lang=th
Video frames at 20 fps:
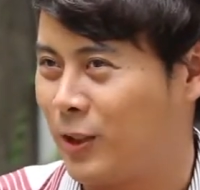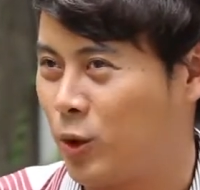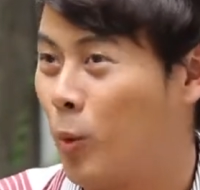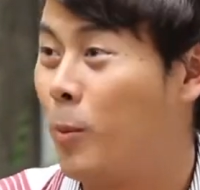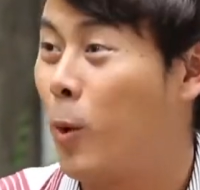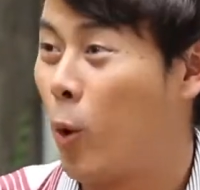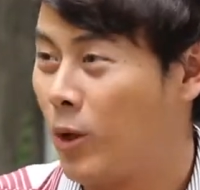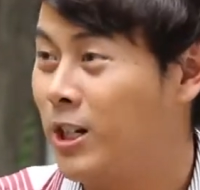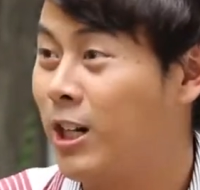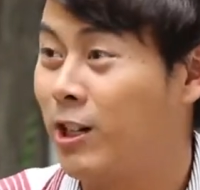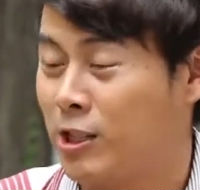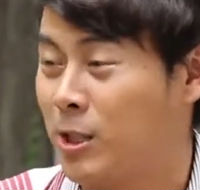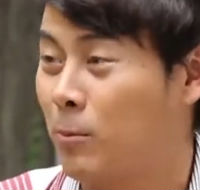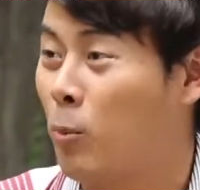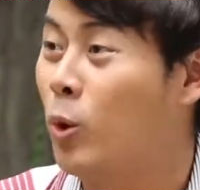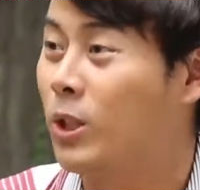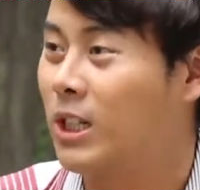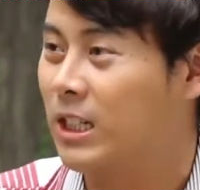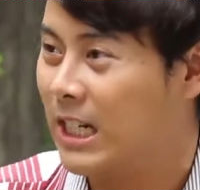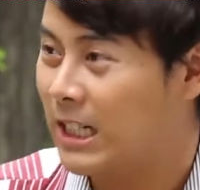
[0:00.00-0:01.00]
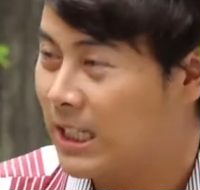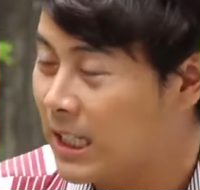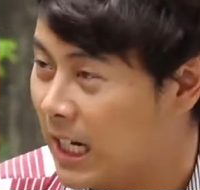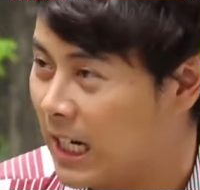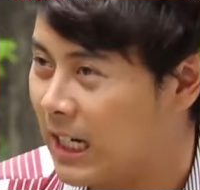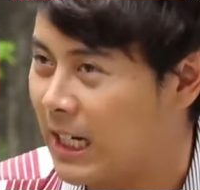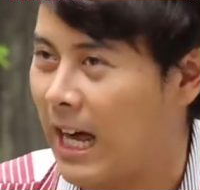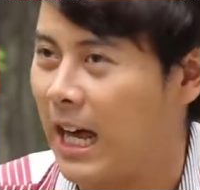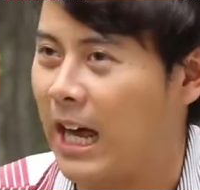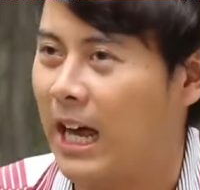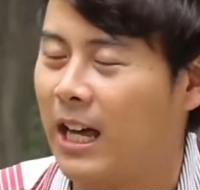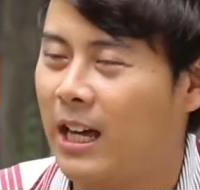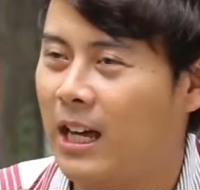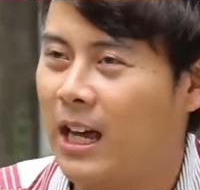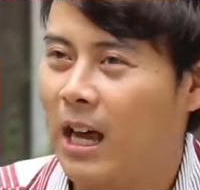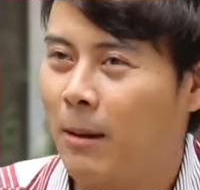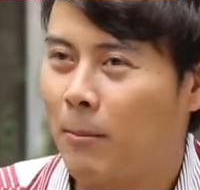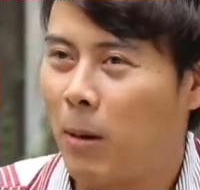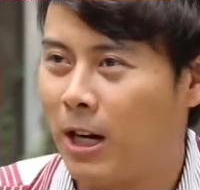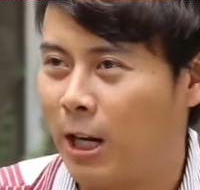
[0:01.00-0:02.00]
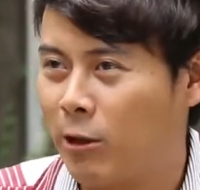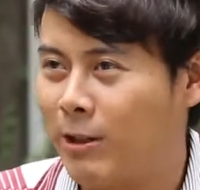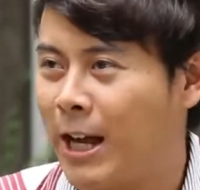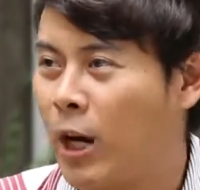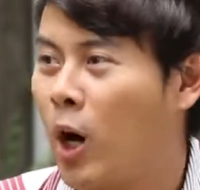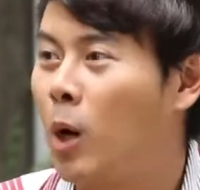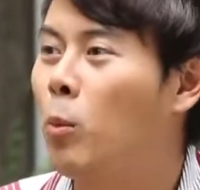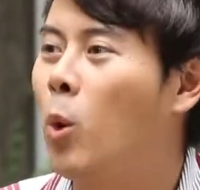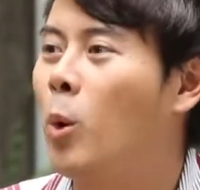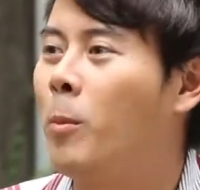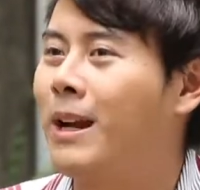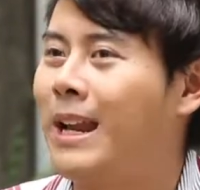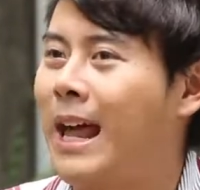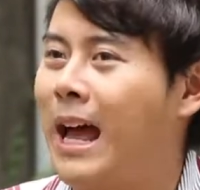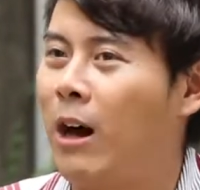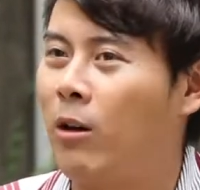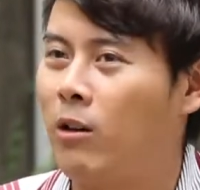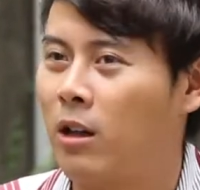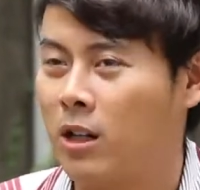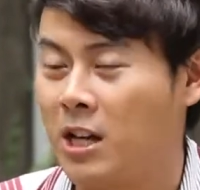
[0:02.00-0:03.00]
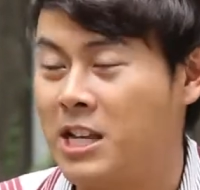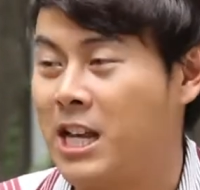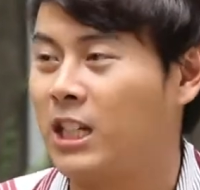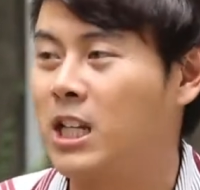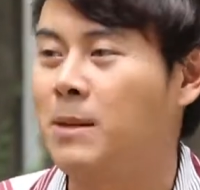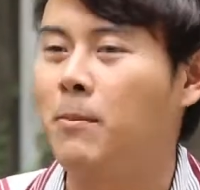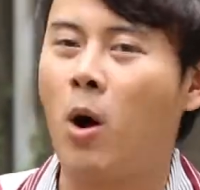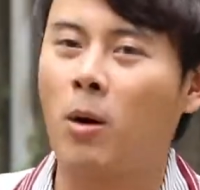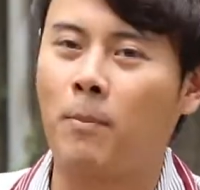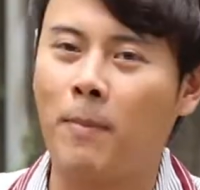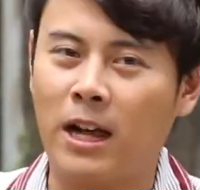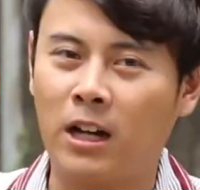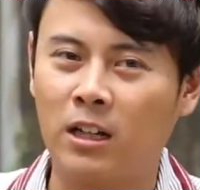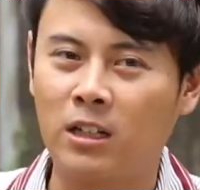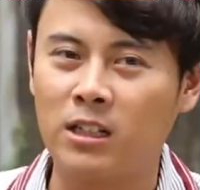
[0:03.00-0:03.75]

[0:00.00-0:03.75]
ตัวบุคคลที่เราจะพูดถึงนิดนึงนะฮะพอเราได้ข้อมูลมาแล้วเราก็อย่างที่บอกไป